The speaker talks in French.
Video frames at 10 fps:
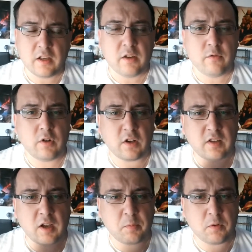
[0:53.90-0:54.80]
Vous en
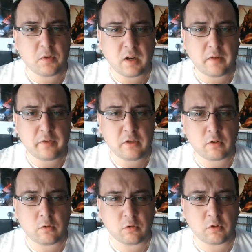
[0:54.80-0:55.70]
savoir plus sur la figure
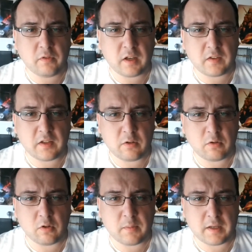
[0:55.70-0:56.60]
controversée de
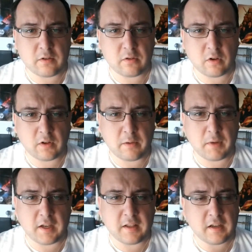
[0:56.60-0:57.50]
Thomas de
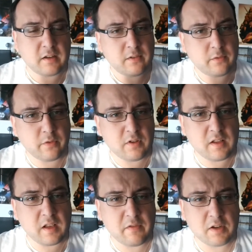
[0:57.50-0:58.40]
Torquemada Venez avec